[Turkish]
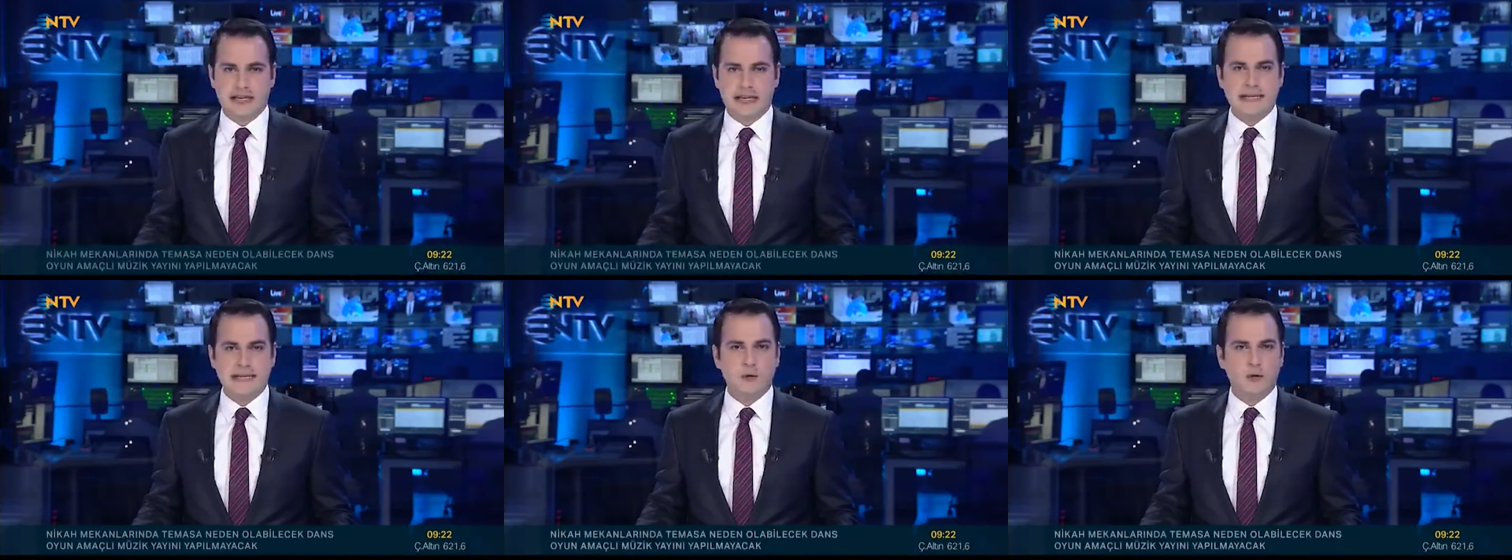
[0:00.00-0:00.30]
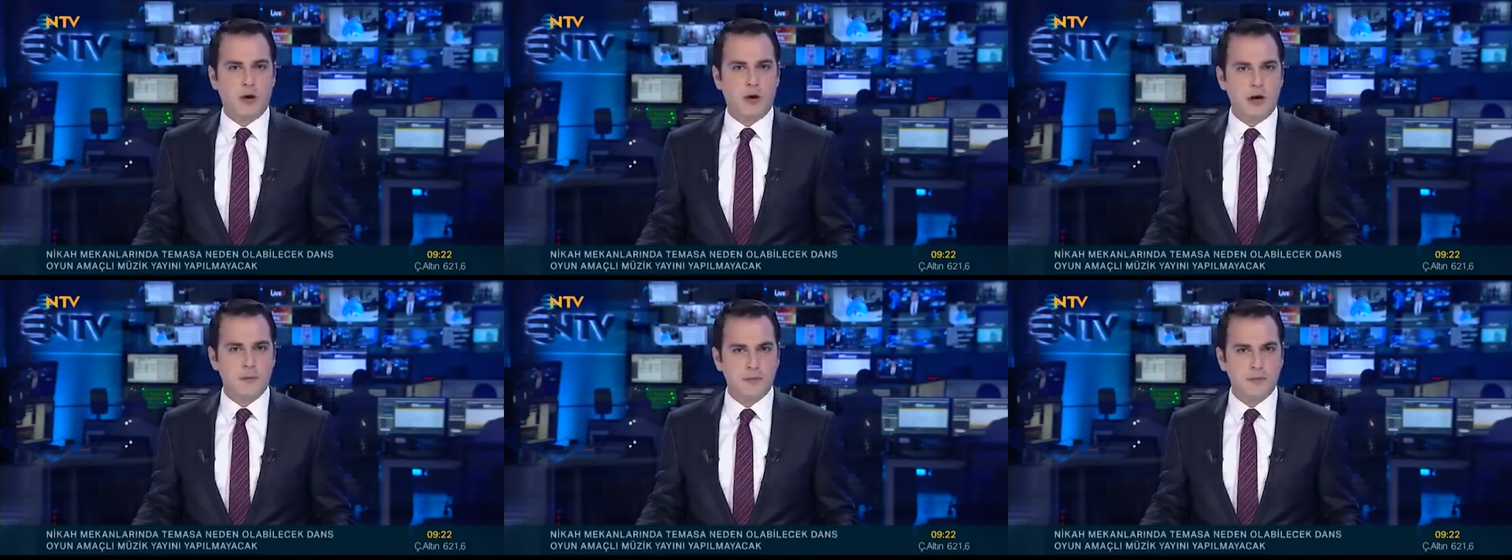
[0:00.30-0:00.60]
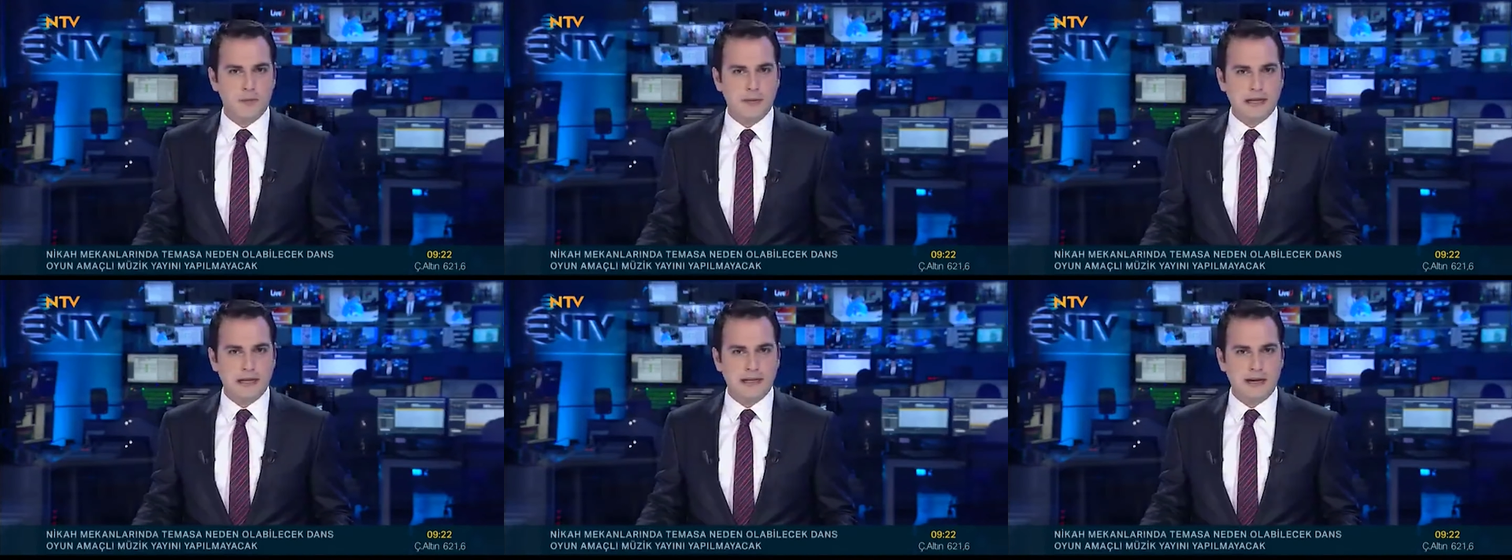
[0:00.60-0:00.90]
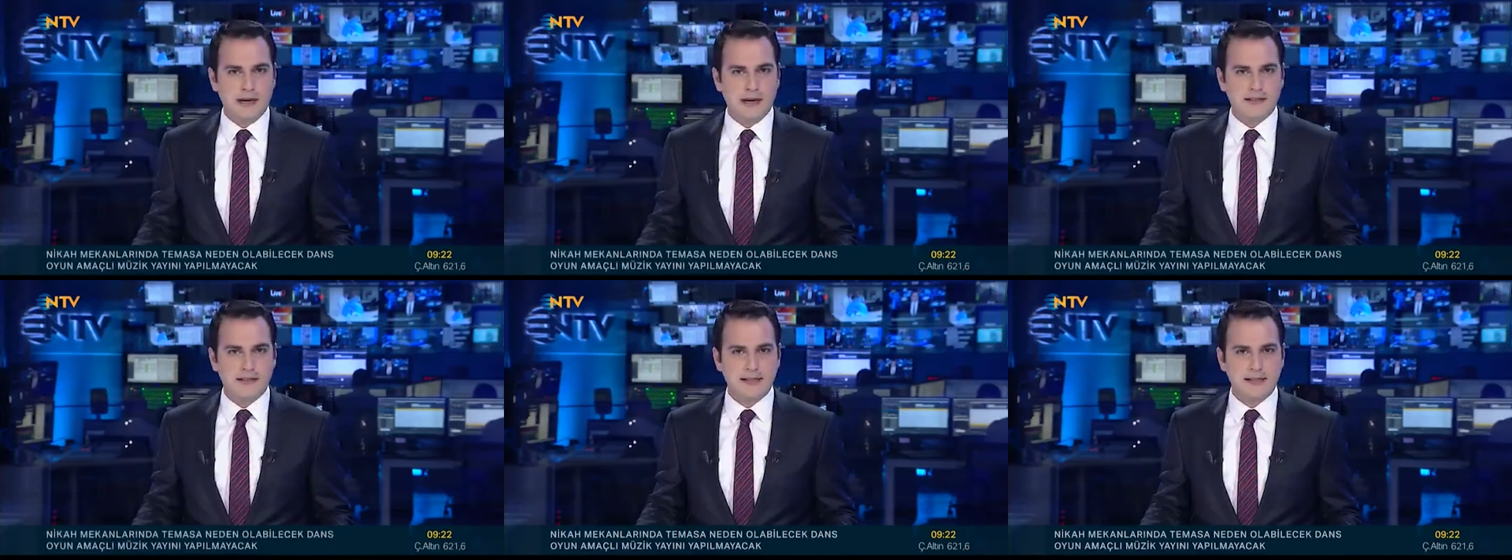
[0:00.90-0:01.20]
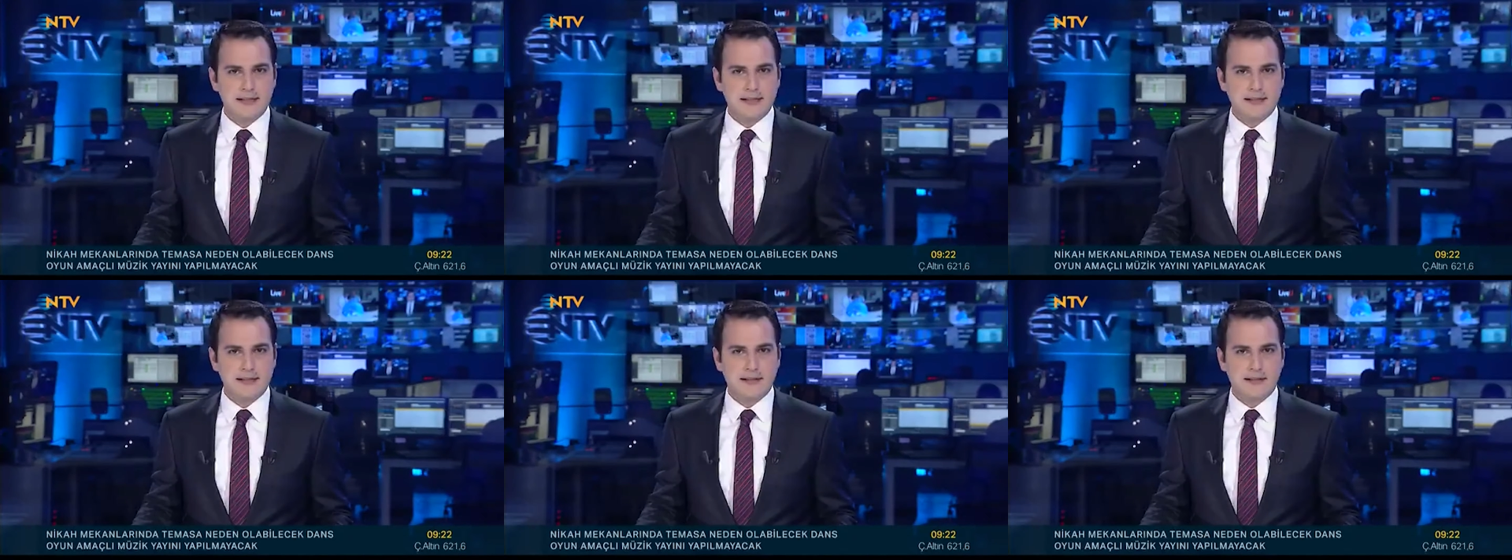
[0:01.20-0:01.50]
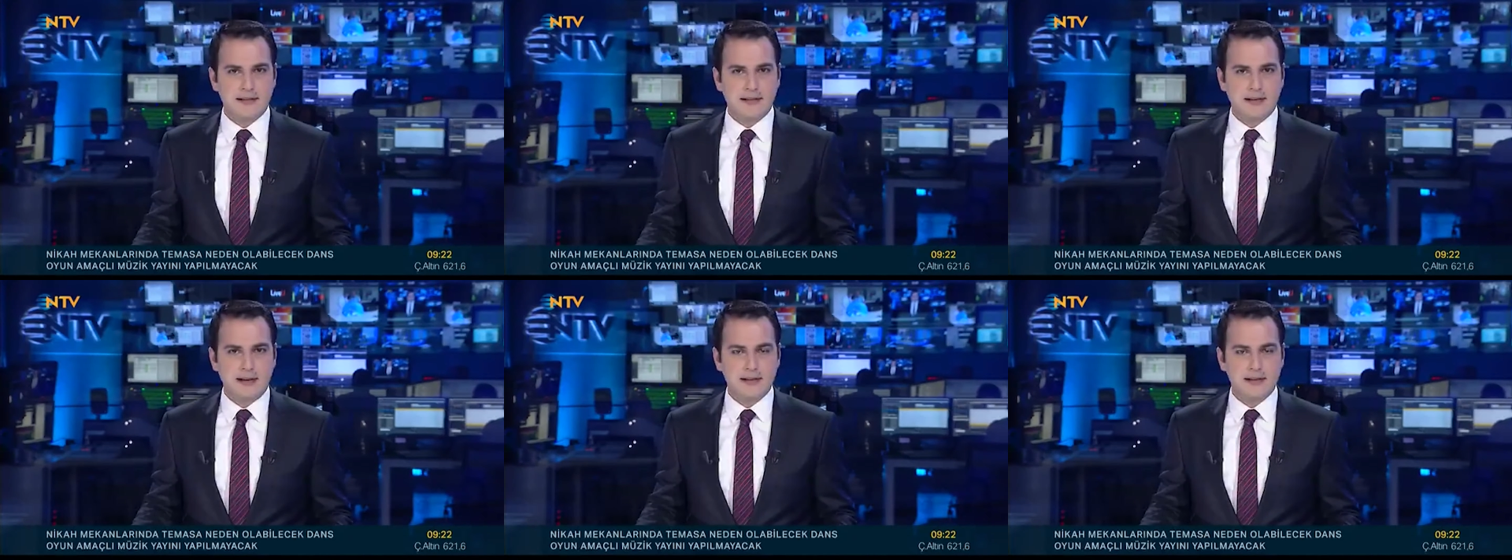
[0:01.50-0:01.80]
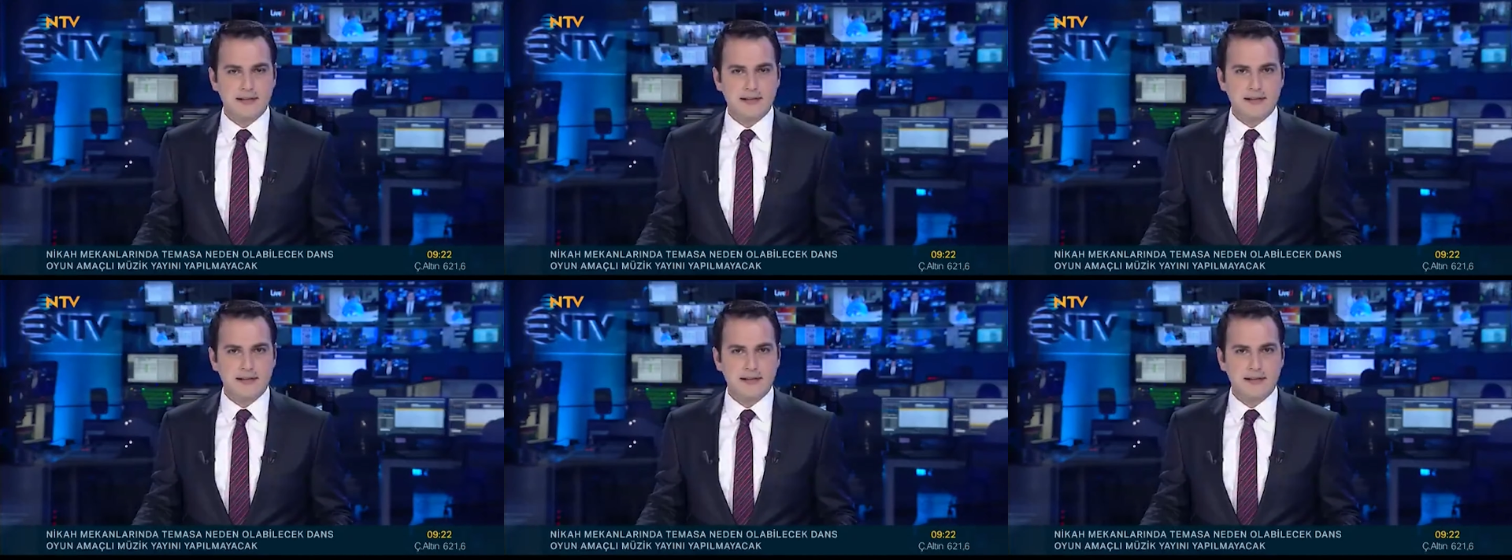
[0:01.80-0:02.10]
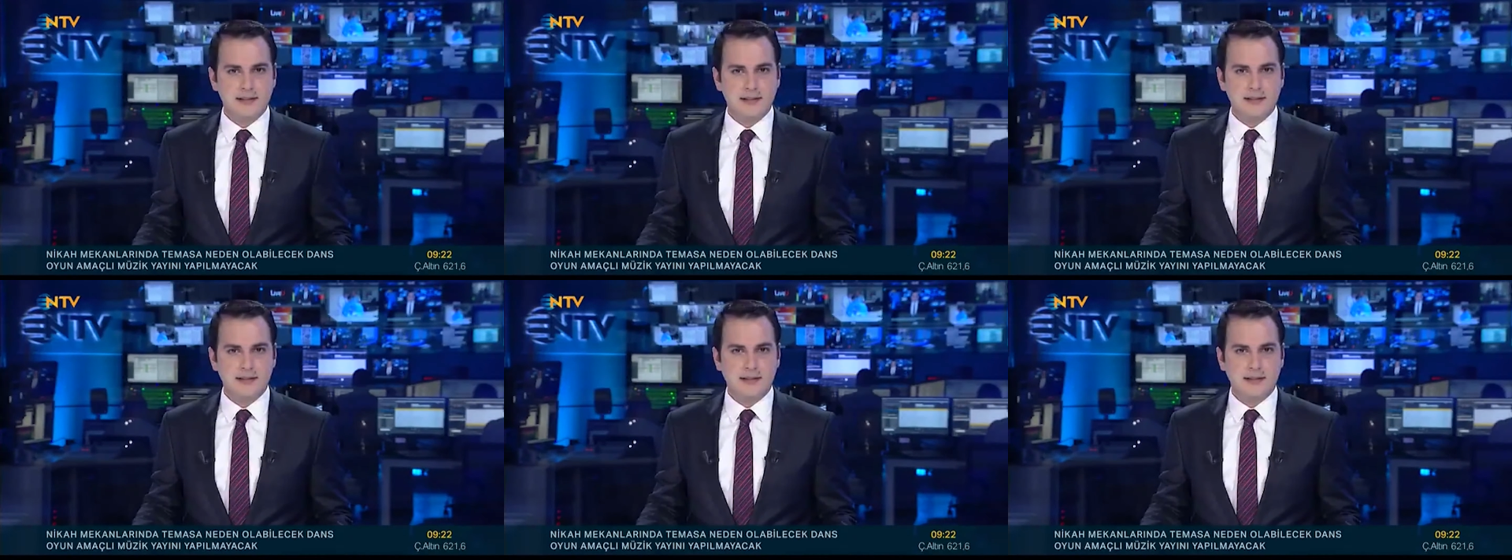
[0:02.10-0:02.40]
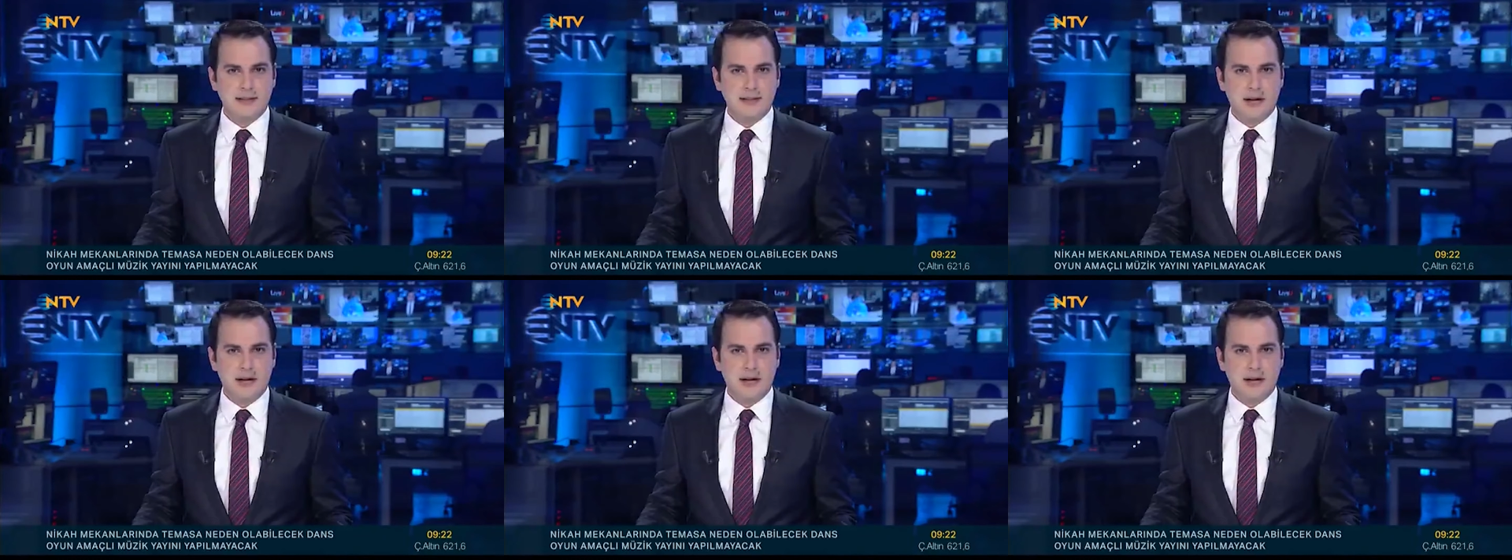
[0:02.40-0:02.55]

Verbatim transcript: Yeni doğan bebeklerdeki sarılık hastalığının